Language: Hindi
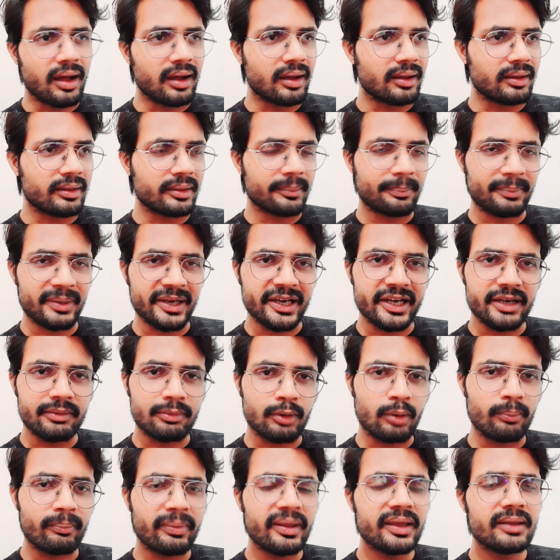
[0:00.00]

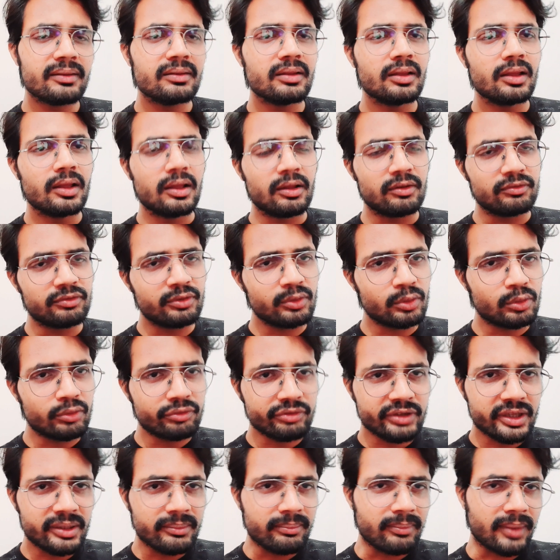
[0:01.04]
प्लेटफॉर्म पे सो तो
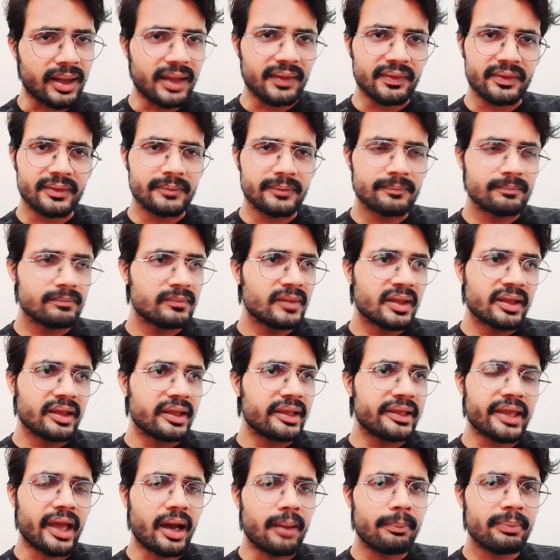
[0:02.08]
उसके बाद
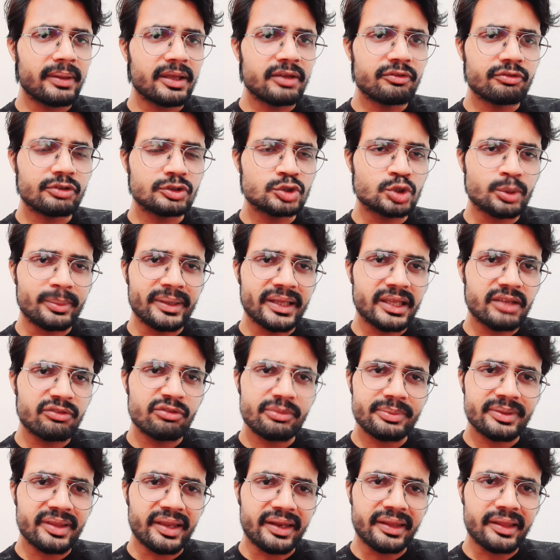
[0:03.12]
यहाँ पे इस शो में किसी
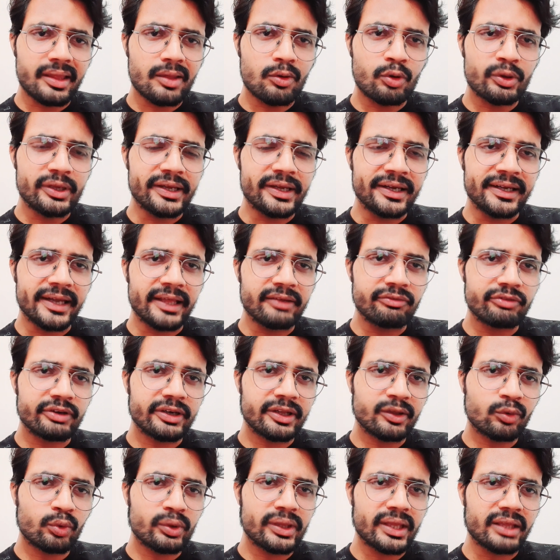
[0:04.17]
भी तरह की कोई इंटेंसिटी
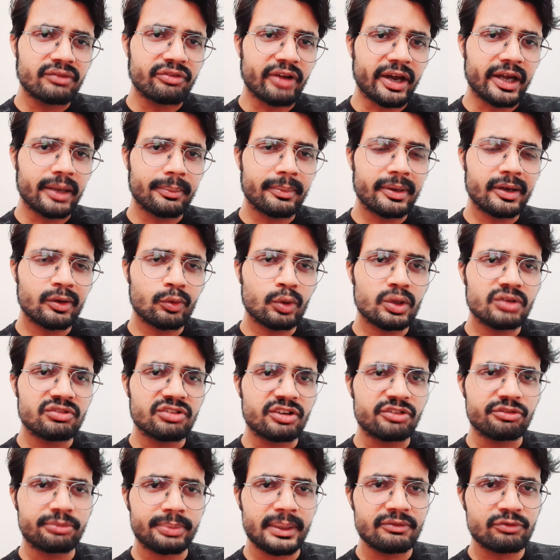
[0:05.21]
कोई एक्साइटमेंट कोई
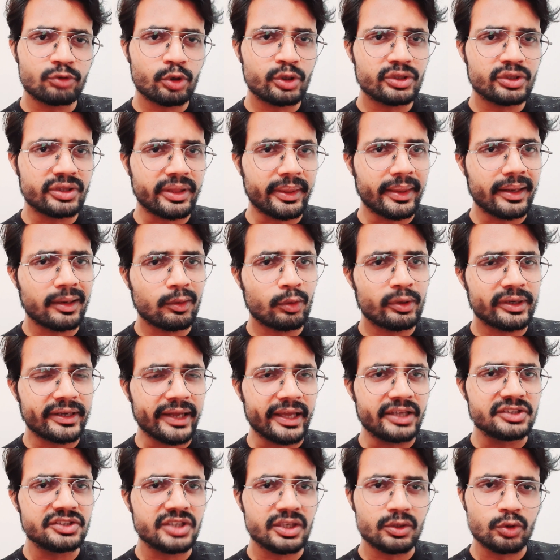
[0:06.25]
सस्पेंस कोई थ्रिल कोई
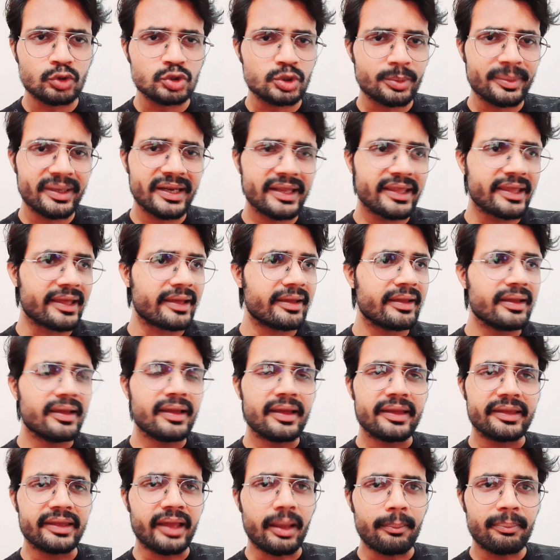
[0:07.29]
टेंशन कुछ भी नहीं है
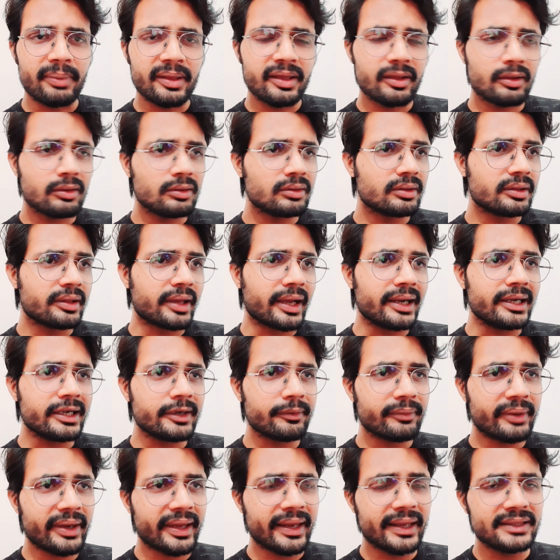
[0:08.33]
यहाँ पे कल्ट
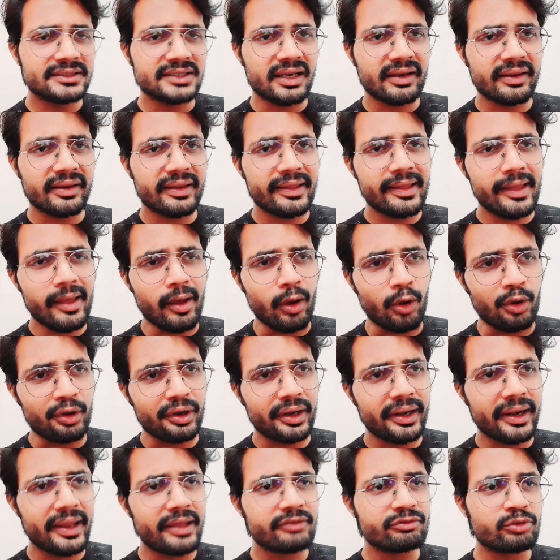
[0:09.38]
वगैरह चल रहे हैं
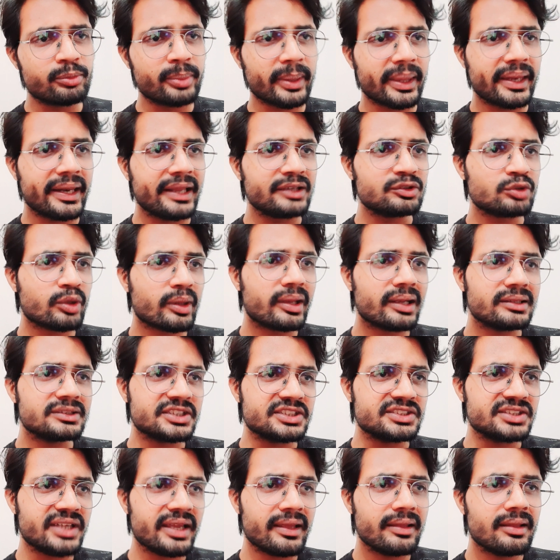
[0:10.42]
हॉरर है सुपर नेचुरल
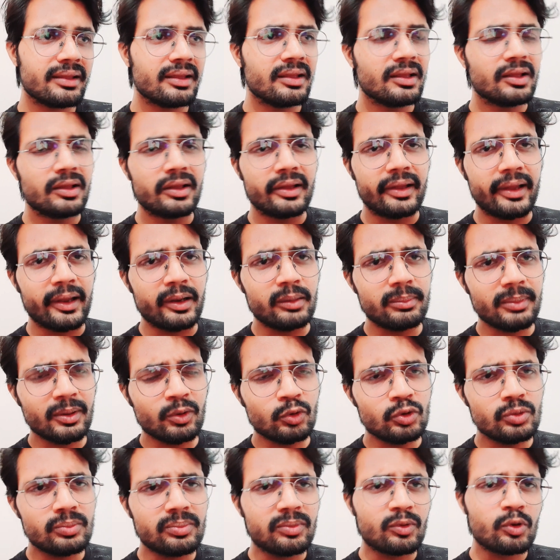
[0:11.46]
चीज़ें हैं इनमें
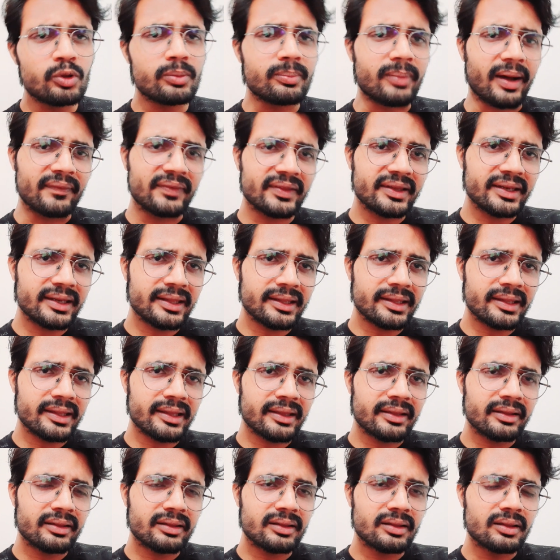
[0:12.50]
कोई कोई बात ही नहीं है
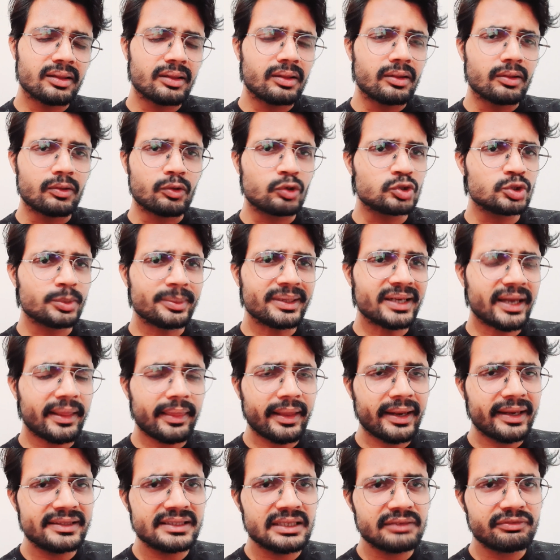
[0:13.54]
कुछ भी
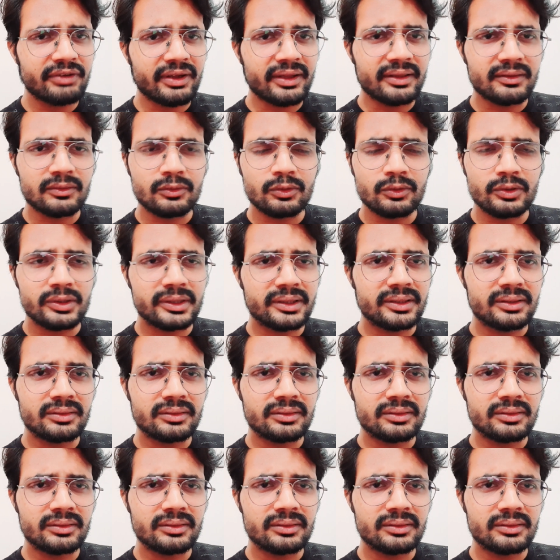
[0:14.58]
डराने जैसा कोई